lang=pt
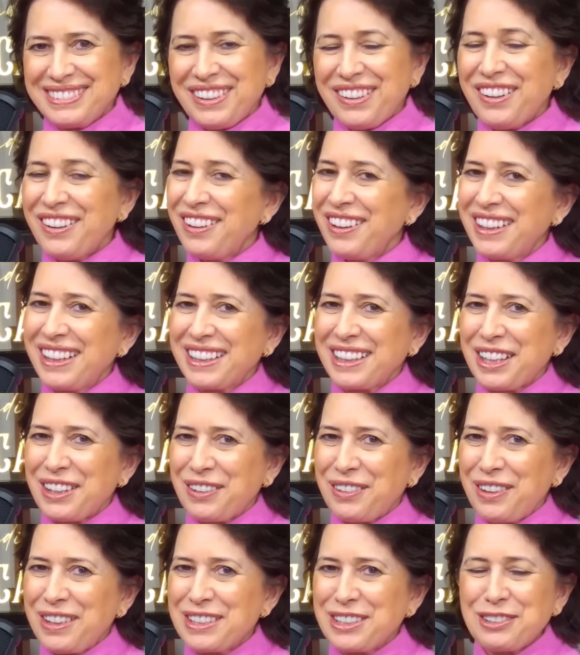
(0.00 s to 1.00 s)
Olha que
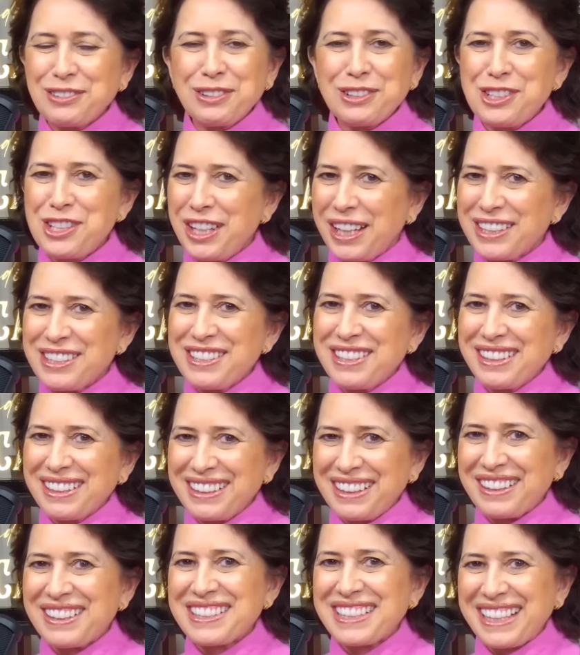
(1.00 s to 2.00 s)
coisa do dia a dia
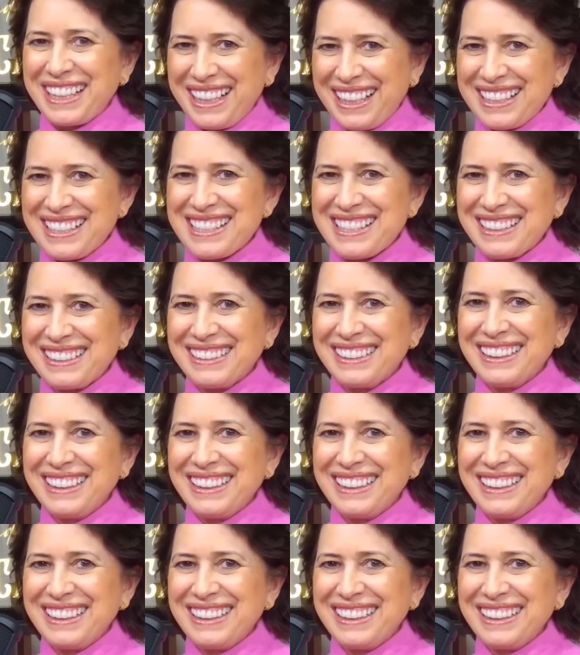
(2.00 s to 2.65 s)
da nossa casa